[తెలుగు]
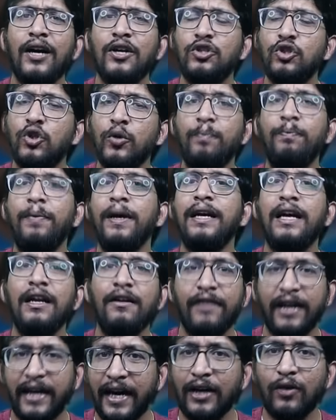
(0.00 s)
అండ్ శుభ్మన్
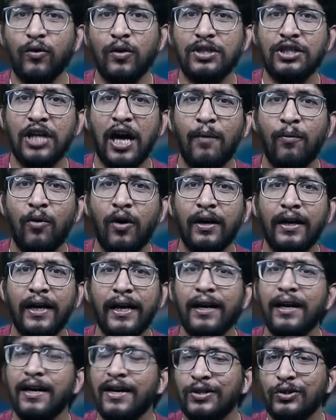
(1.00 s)
గిల్ కి వచ్చాము
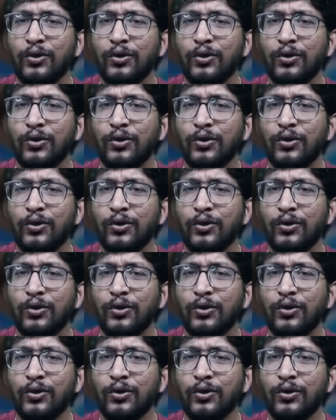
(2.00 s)
అంటే